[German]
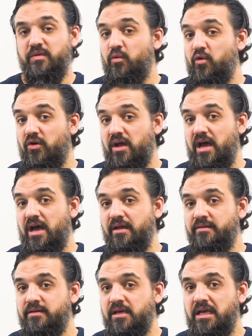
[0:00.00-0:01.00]
im
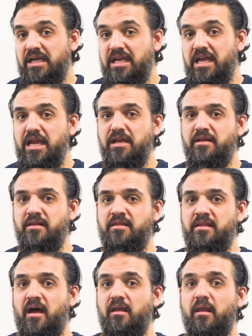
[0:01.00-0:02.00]
Koran,
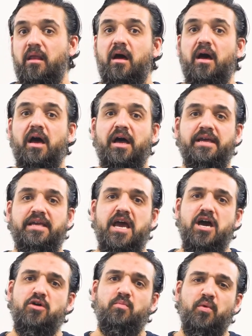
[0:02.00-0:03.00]
Inna Allah
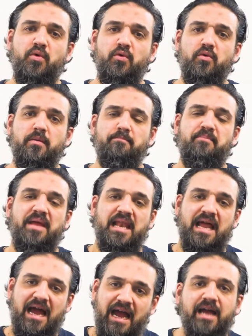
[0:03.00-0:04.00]
ya'muru bil
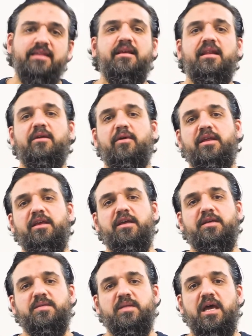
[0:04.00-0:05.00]
adli wal
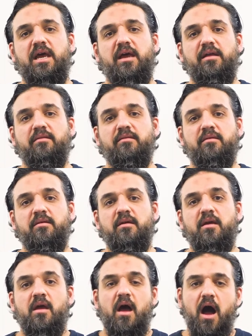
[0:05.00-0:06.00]
ihsan.
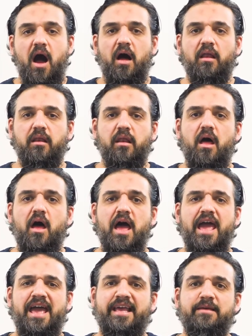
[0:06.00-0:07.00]
Allah,
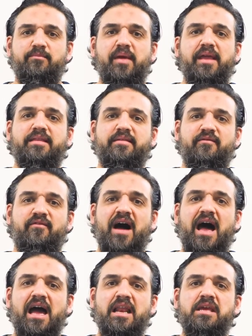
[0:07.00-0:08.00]
er gebietet
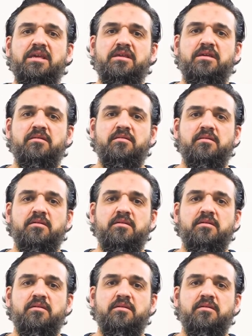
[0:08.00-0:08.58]
wahrlich